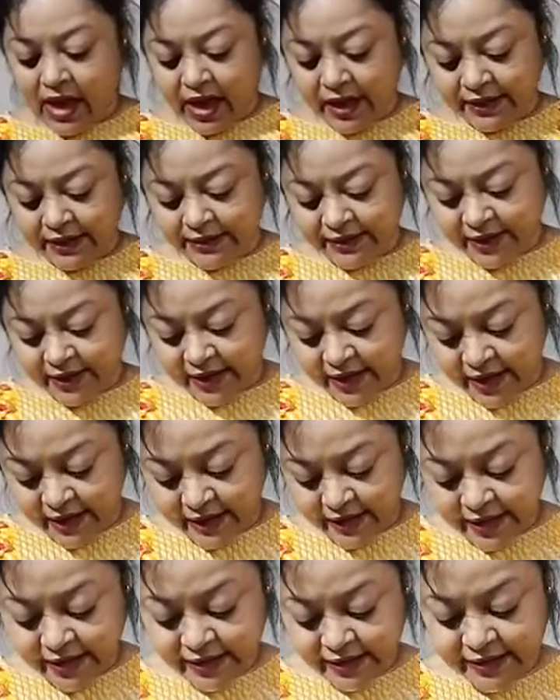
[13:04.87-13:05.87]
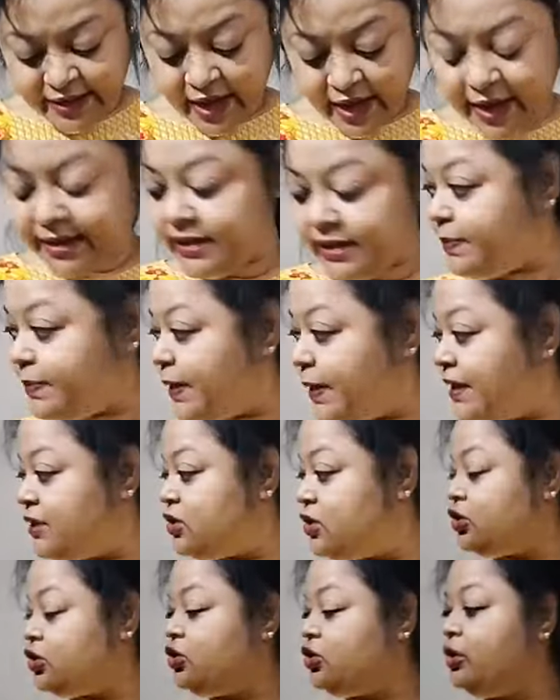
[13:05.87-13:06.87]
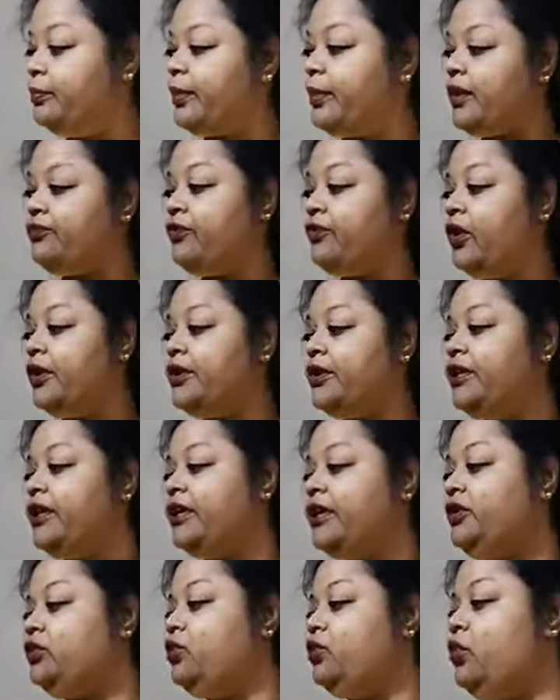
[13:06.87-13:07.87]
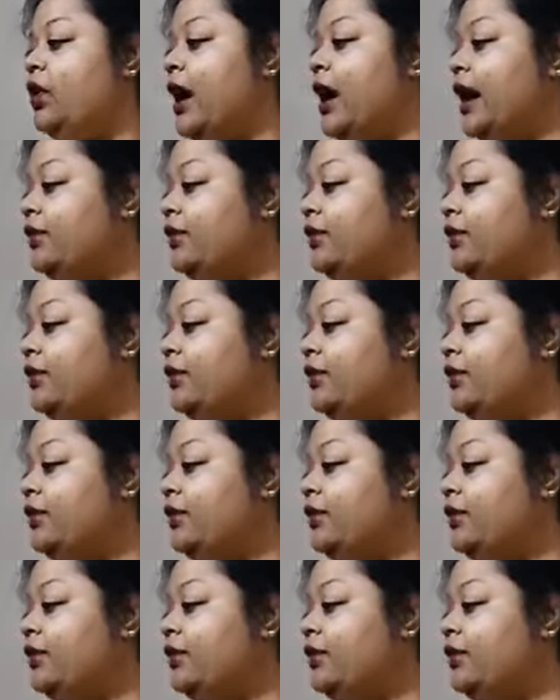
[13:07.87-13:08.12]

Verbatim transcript: আচ্ছা এটা সাইজ পাচ্ছ তোমরা ফর্টি টু আর